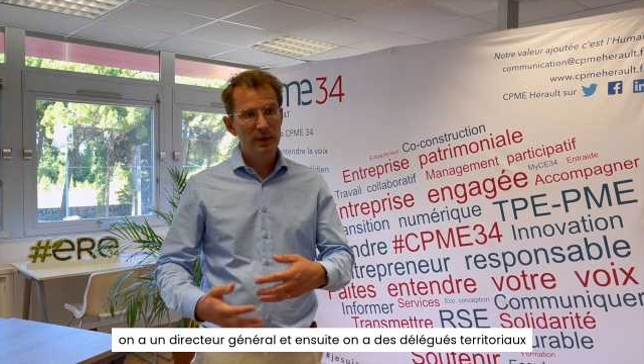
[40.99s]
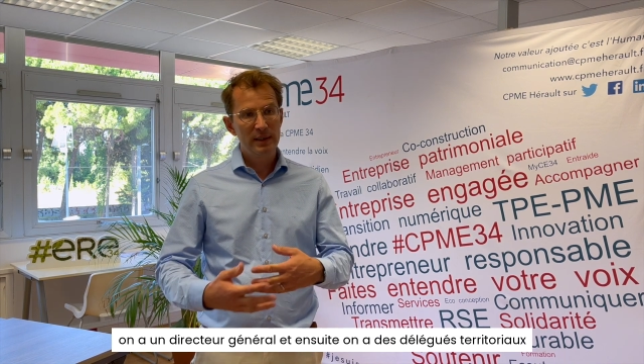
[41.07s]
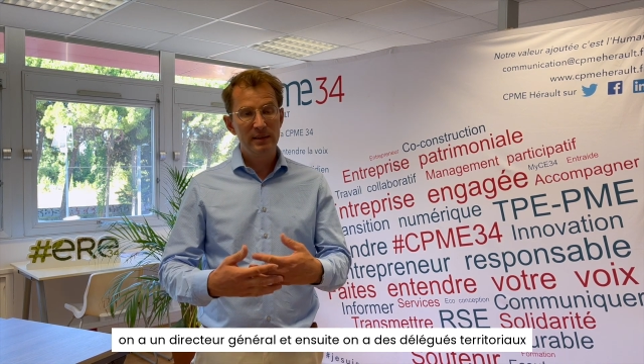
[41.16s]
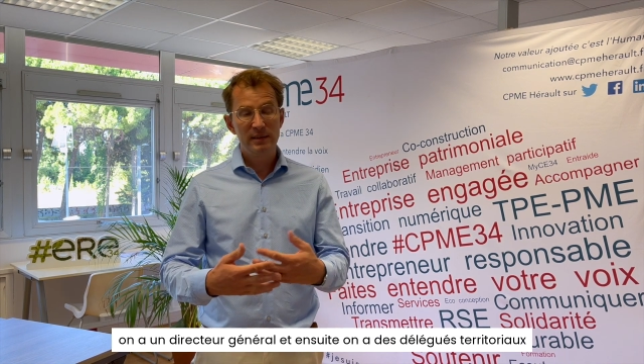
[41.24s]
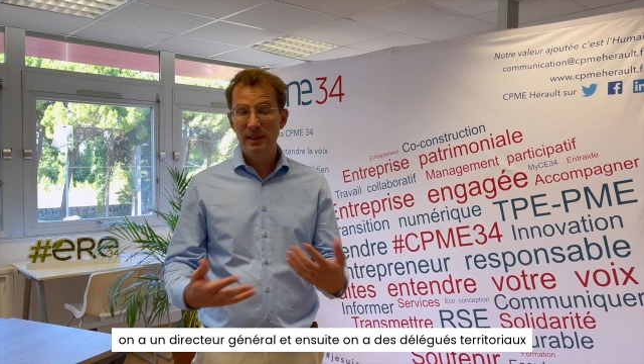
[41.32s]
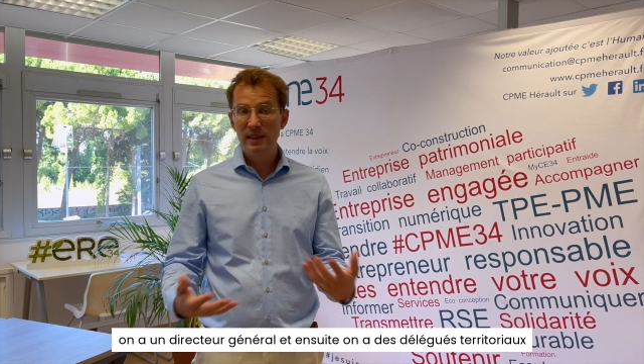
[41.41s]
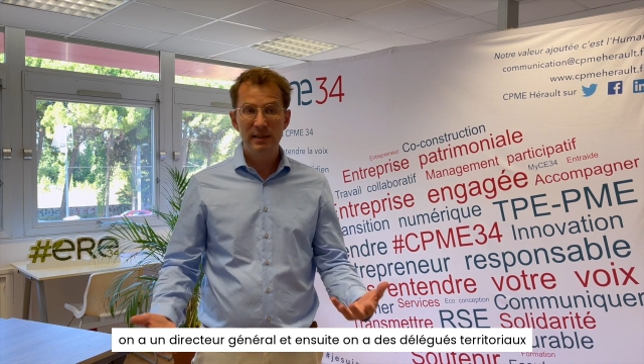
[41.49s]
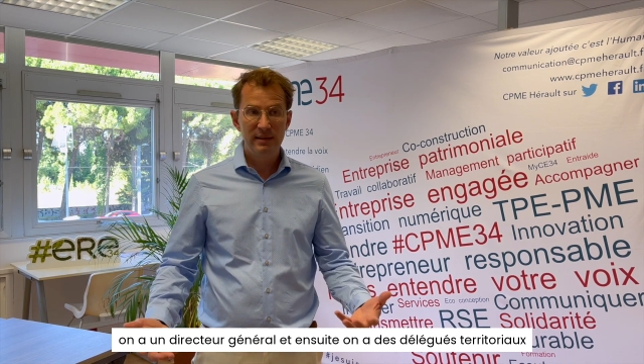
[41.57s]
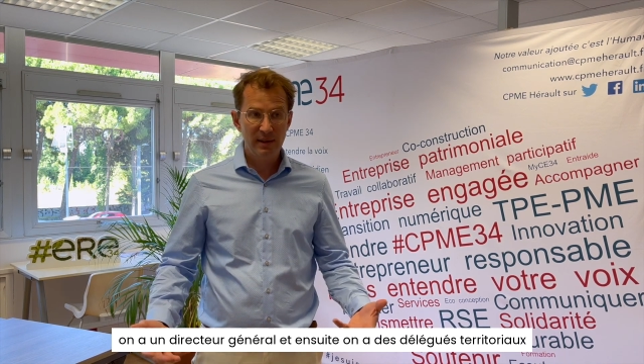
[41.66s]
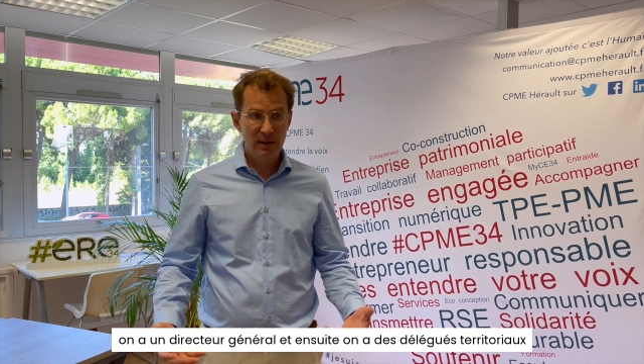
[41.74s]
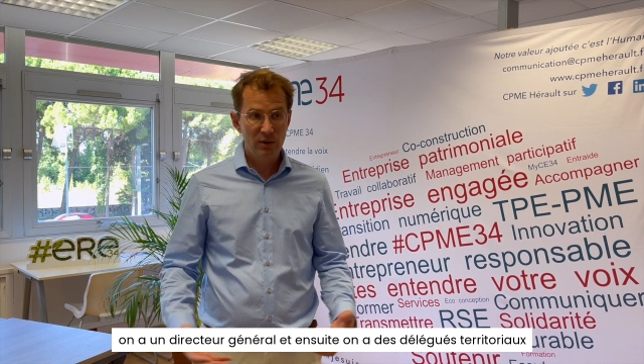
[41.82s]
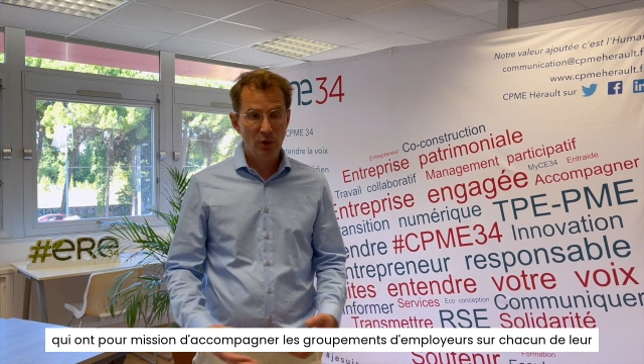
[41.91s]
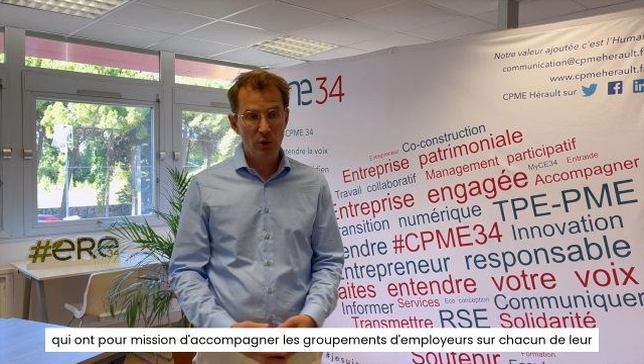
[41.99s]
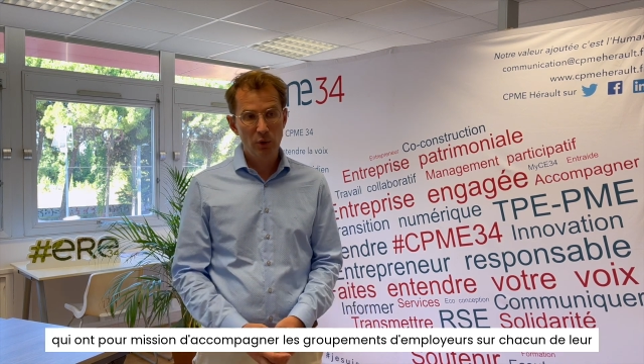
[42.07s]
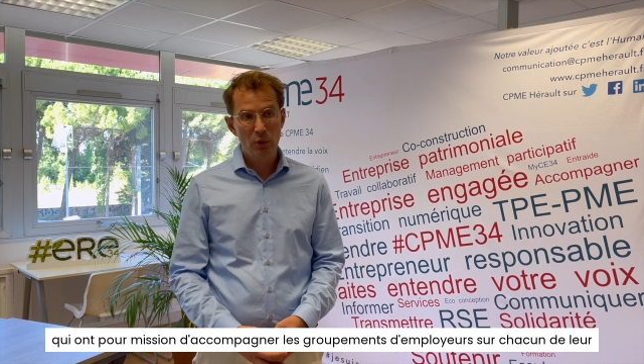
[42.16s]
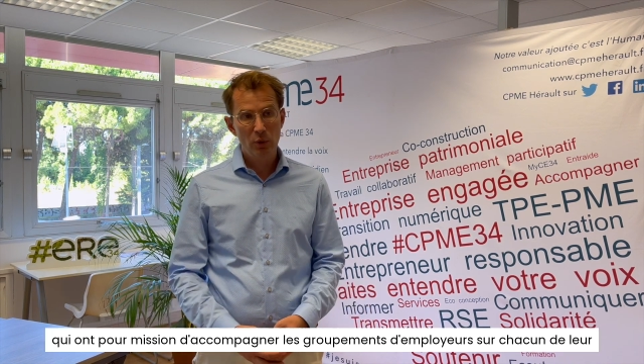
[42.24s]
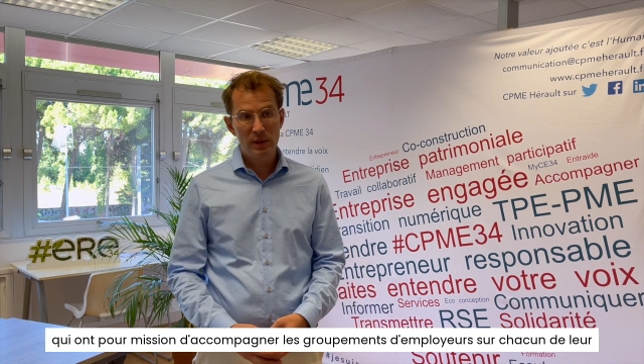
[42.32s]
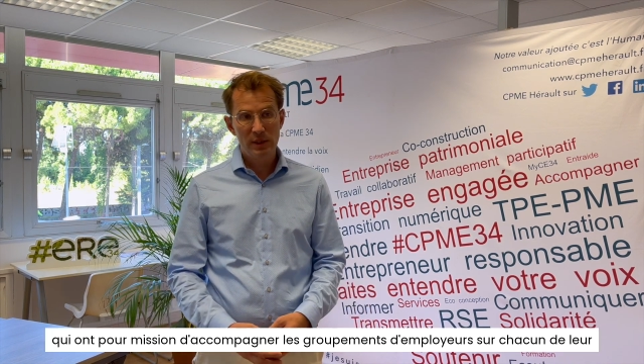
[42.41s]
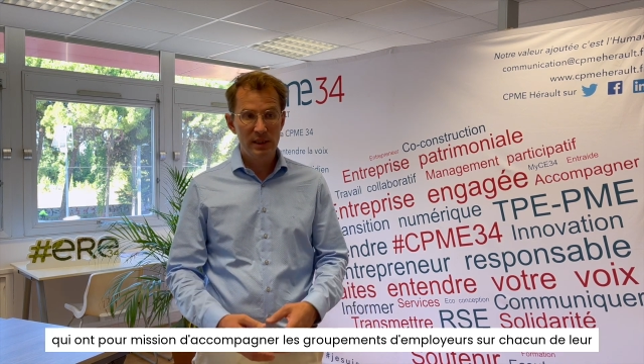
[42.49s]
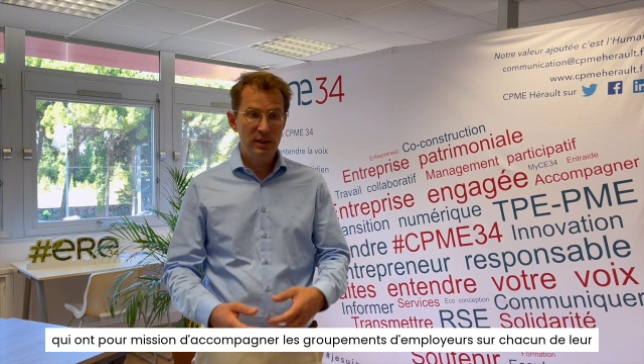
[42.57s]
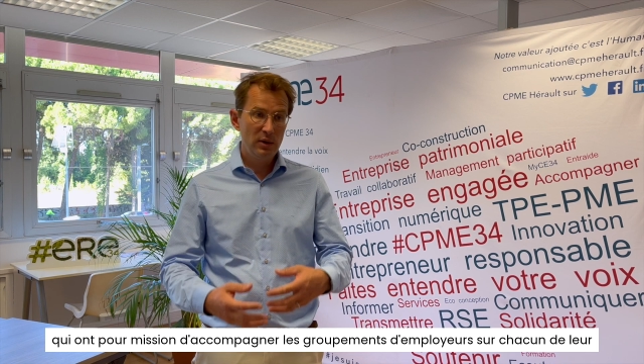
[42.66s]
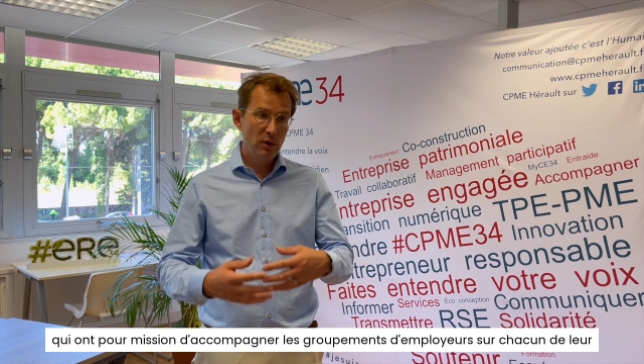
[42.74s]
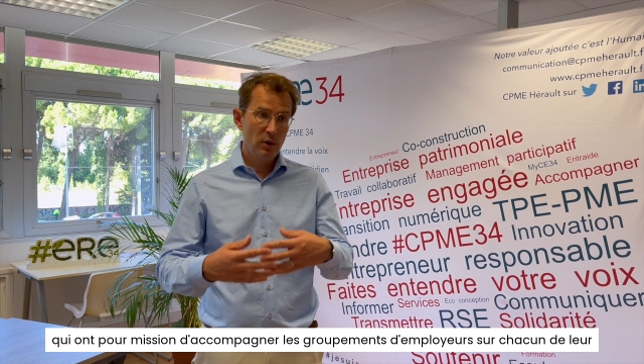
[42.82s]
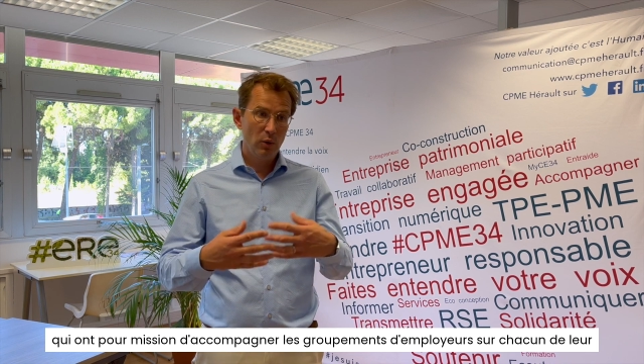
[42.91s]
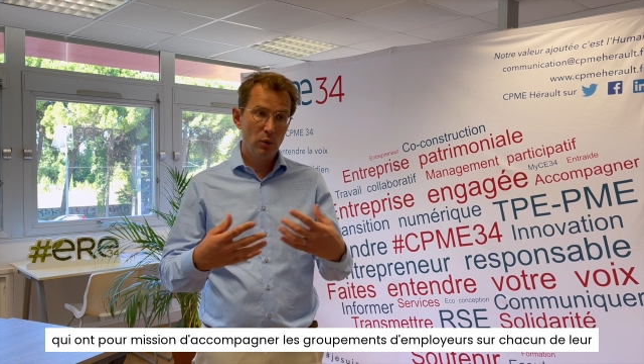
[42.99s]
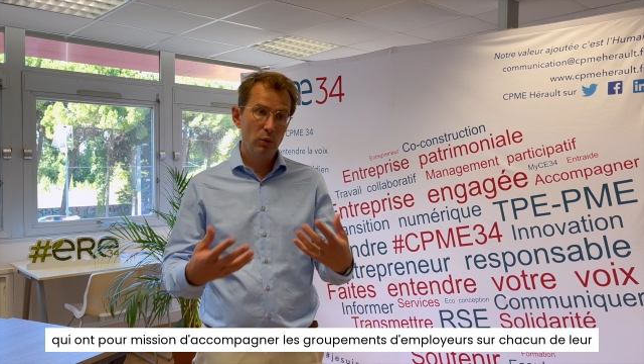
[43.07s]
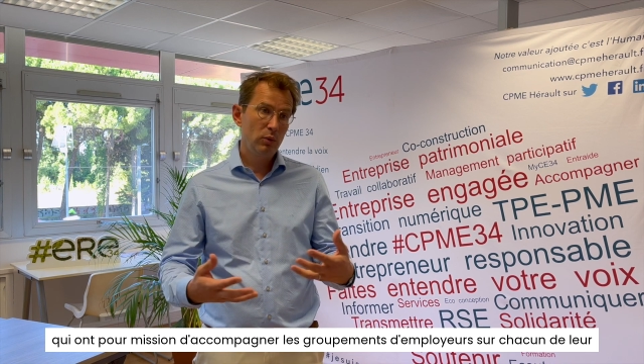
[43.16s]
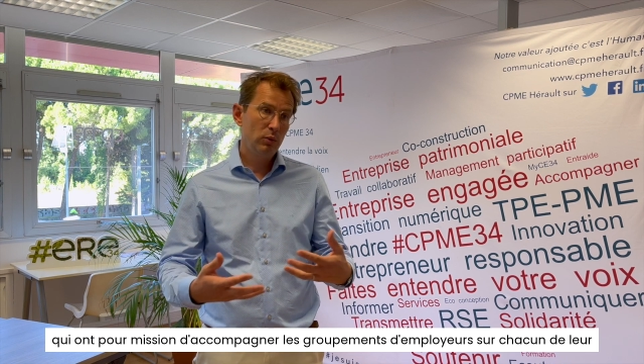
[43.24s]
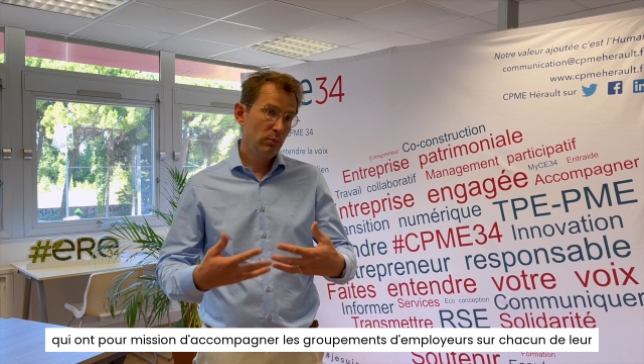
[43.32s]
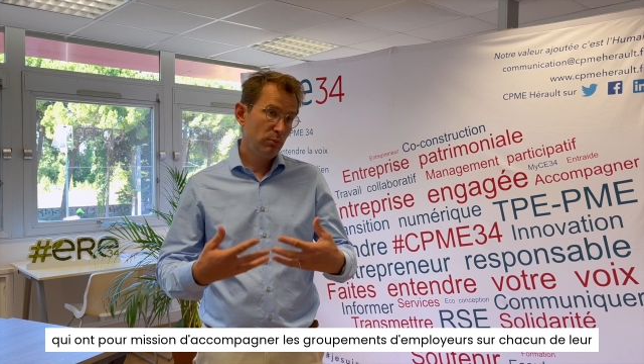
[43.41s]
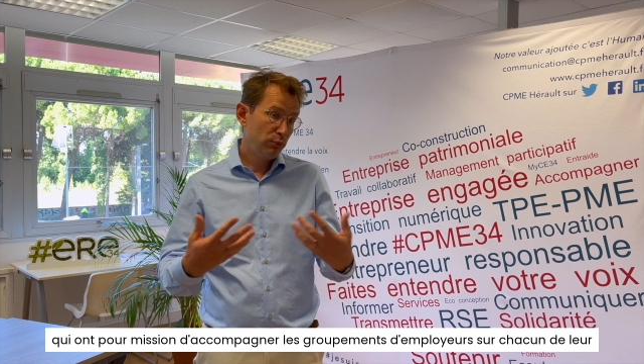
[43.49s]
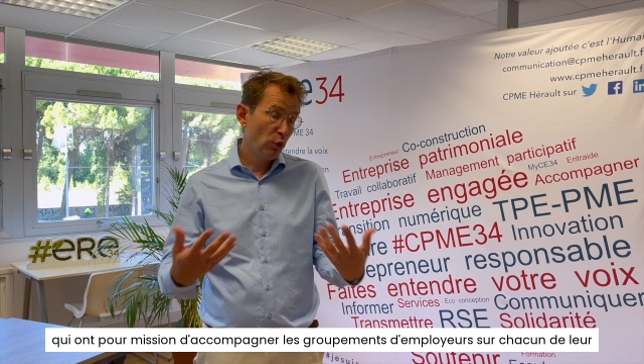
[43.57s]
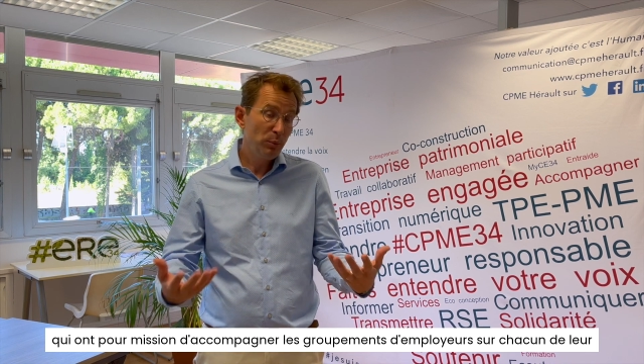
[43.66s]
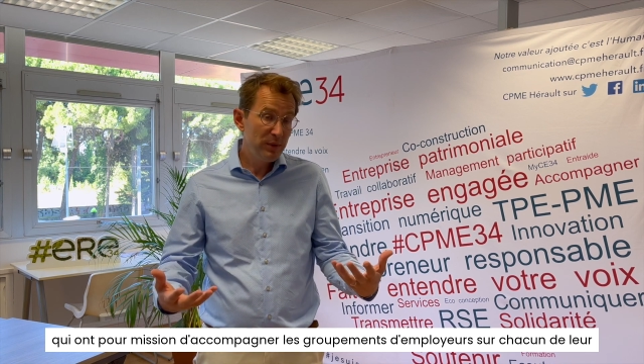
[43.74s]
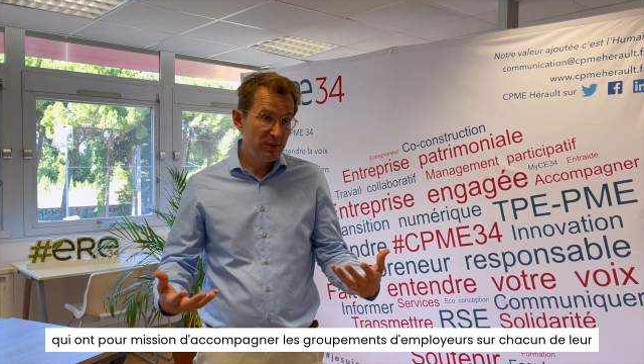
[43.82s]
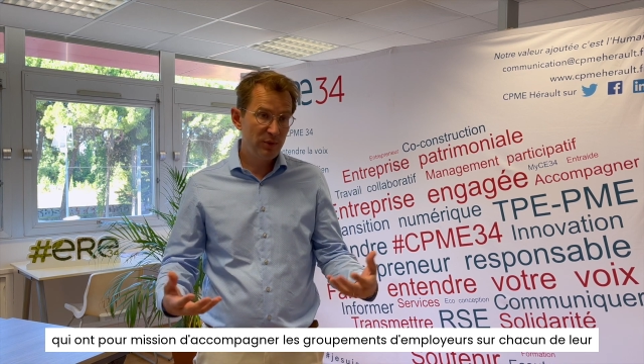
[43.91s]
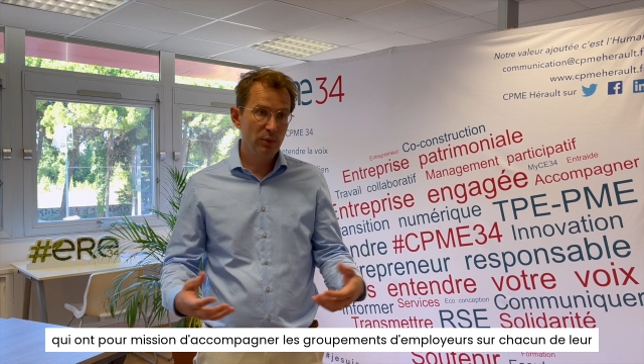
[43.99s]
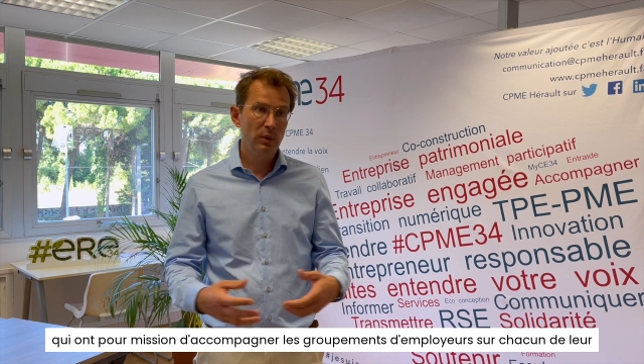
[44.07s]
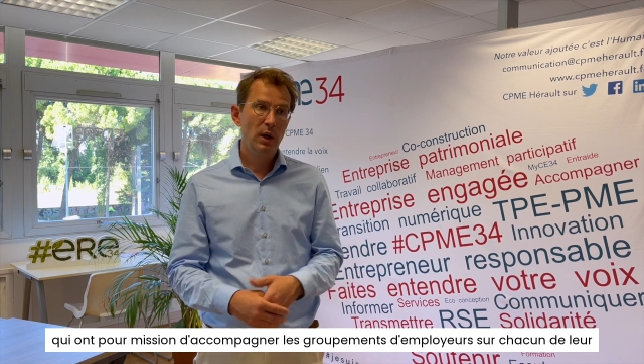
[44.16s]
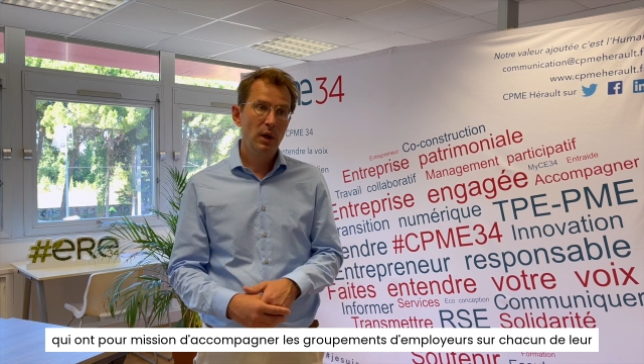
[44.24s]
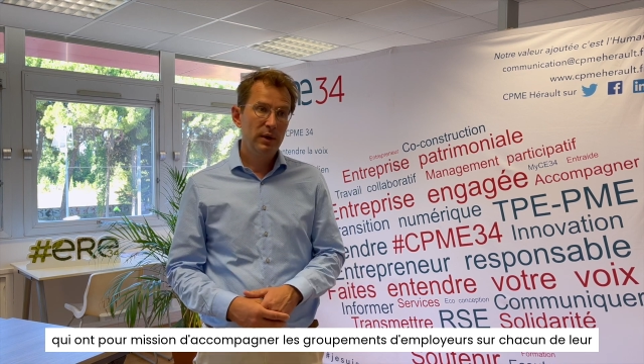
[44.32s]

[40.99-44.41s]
on a des délégués territoriaux qui ont pour mission